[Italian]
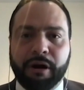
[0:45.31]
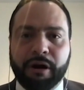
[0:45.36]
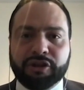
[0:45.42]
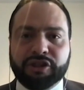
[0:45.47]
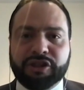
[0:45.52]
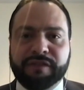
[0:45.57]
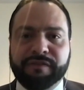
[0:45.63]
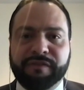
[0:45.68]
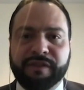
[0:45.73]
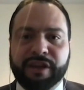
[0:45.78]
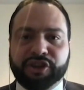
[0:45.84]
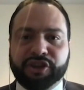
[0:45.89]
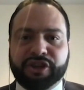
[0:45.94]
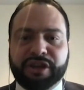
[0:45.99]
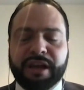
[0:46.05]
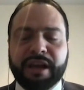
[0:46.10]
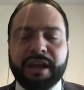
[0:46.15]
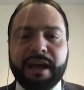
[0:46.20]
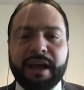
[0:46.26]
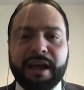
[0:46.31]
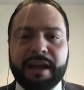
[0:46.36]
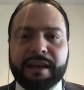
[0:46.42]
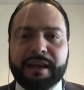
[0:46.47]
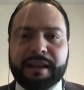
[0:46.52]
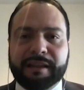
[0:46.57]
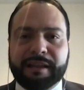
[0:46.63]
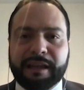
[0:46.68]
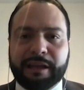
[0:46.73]
Oggi invece
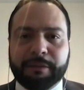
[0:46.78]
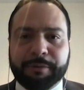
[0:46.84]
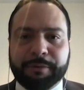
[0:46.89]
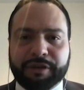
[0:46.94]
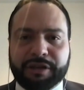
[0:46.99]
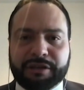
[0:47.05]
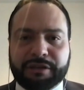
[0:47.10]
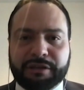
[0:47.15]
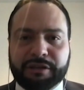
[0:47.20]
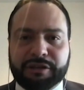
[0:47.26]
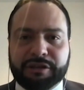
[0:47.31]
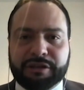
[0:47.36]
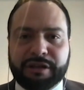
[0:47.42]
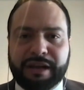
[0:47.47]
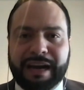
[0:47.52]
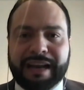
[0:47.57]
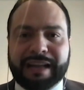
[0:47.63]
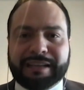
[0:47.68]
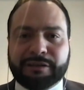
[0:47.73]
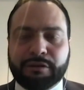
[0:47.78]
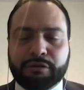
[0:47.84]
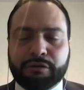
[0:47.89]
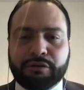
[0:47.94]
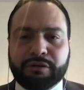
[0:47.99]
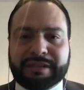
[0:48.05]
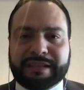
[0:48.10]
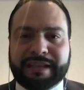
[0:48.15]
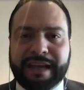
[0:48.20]
l'intero processo decisionale è
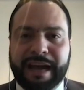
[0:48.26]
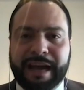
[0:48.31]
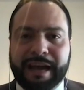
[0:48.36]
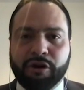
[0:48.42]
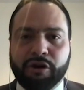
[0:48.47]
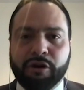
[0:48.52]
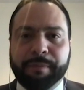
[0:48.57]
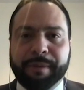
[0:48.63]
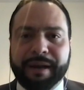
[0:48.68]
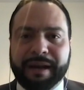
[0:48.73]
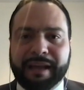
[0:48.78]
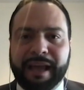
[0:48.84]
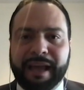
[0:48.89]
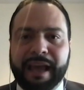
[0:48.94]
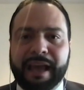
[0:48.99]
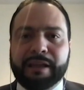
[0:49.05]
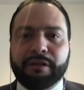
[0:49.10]
sotto scacco perché